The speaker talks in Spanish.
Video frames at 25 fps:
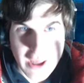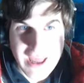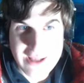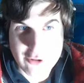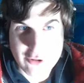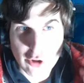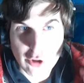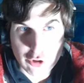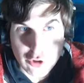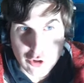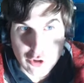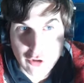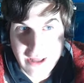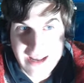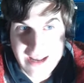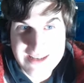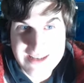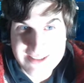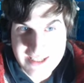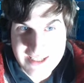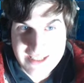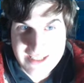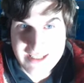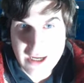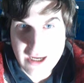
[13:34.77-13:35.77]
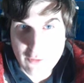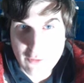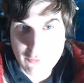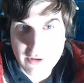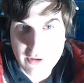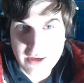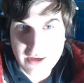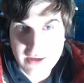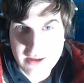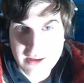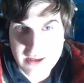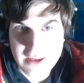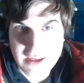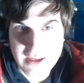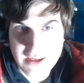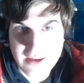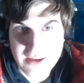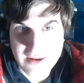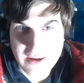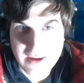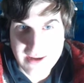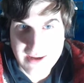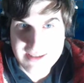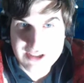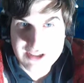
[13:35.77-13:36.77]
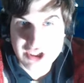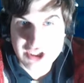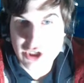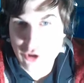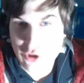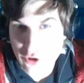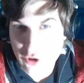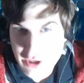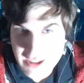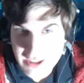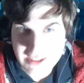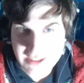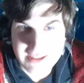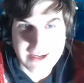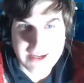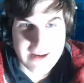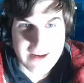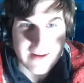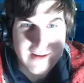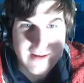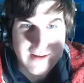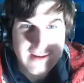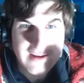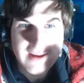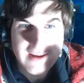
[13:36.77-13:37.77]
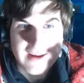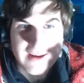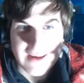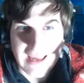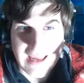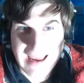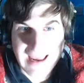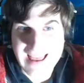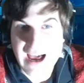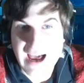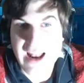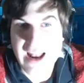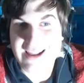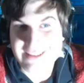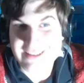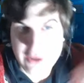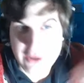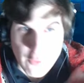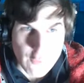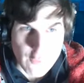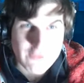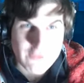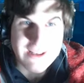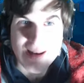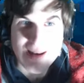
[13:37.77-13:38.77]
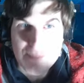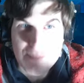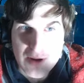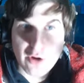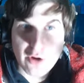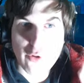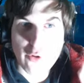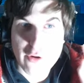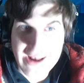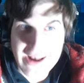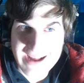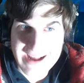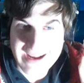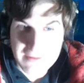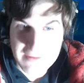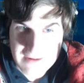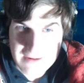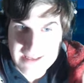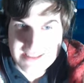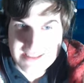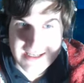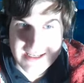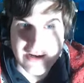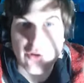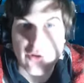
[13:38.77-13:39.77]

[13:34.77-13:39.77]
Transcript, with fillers: Totodile, Cyndaquil y Chicorita que ahora se junta también con la cabeza.